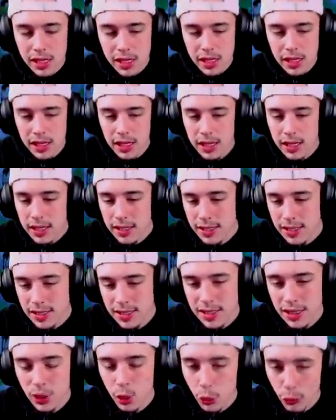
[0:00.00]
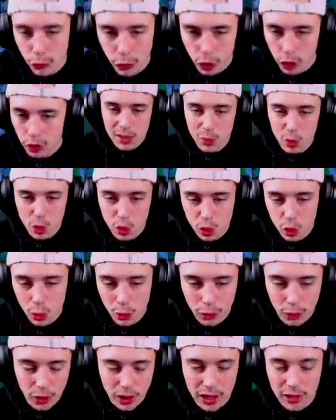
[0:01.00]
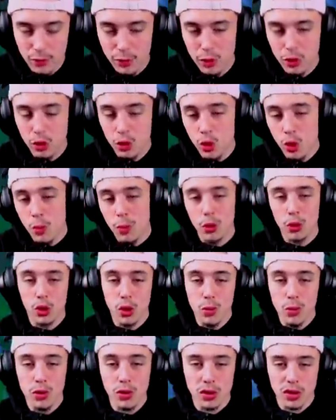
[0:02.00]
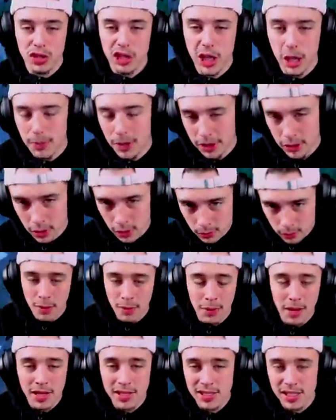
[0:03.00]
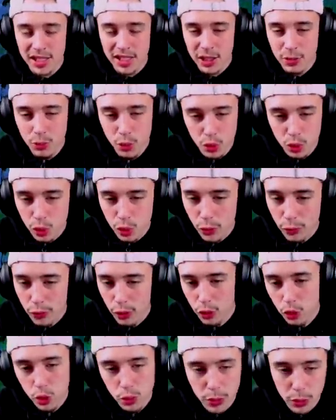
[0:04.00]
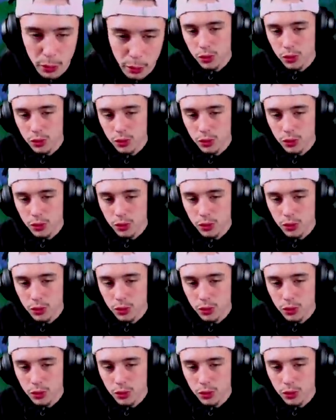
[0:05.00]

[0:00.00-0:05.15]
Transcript: c'est c'est trop fort. C'est beaucoup trop fort. Et vu le nombre de monstres qu'il y a maintenant, et eh bah, ben, ça serait beaucoup trop fort le double.